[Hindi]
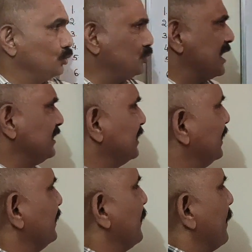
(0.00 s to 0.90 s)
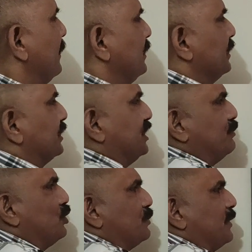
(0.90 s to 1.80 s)
दूसरा आता है
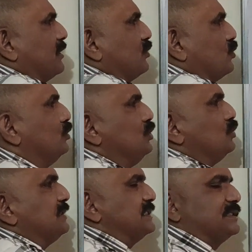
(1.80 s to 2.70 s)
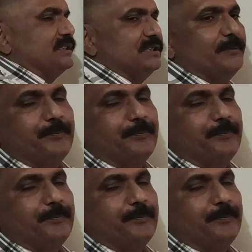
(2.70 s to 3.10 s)
कीबोर्ड पर उंगलियों की स्थिति